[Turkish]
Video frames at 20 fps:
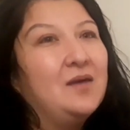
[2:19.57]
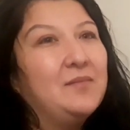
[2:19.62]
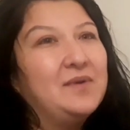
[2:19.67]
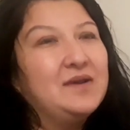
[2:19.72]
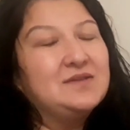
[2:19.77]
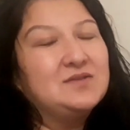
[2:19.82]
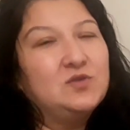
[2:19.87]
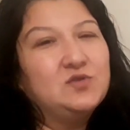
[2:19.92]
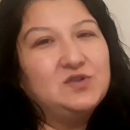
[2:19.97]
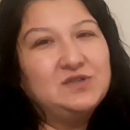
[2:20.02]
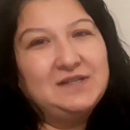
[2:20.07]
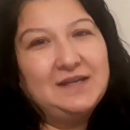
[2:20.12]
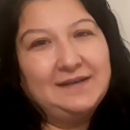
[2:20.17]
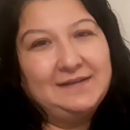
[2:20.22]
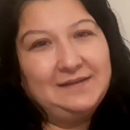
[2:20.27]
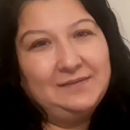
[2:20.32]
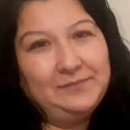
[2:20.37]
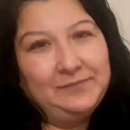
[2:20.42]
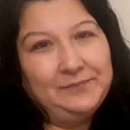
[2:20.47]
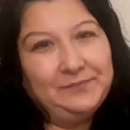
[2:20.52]
biraz önce
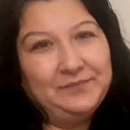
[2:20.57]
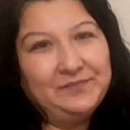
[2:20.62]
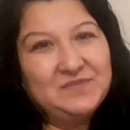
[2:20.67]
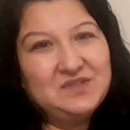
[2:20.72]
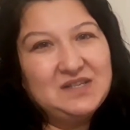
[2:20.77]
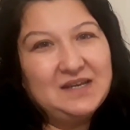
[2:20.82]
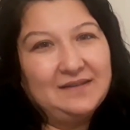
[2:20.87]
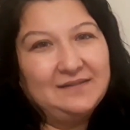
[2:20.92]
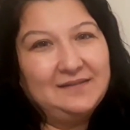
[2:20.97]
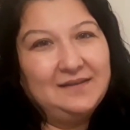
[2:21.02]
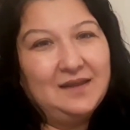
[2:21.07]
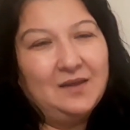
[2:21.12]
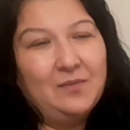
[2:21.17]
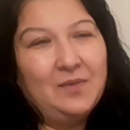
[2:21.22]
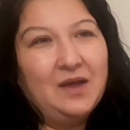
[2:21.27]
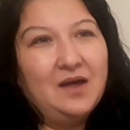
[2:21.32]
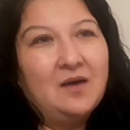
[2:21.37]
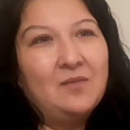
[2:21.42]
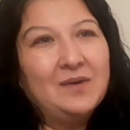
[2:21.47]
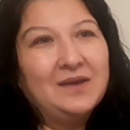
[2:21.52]
çektim
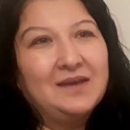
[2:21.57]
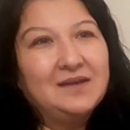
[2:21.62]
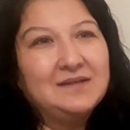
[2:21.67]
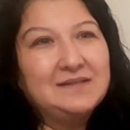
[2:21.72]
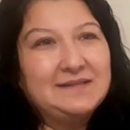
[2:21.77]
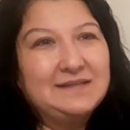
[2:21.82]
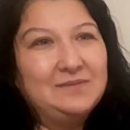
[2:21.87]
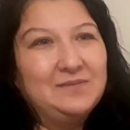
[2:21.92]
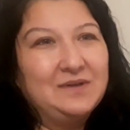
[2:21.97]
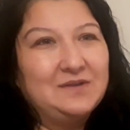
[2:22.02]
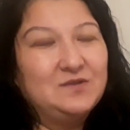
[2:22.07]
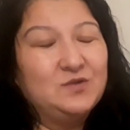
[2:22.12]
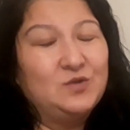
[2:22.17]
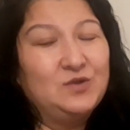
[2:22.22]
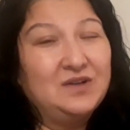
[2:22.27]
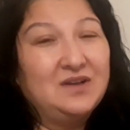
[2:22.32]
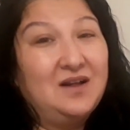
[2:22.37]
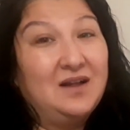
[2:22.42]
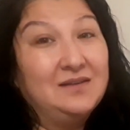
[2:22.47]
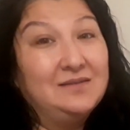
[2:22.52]
çektiğimi ama geri silmek
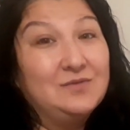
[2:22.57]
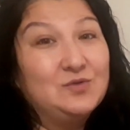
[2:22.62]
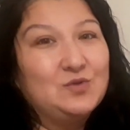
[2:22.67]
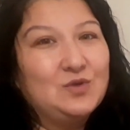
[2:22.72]
zorunda kaldım.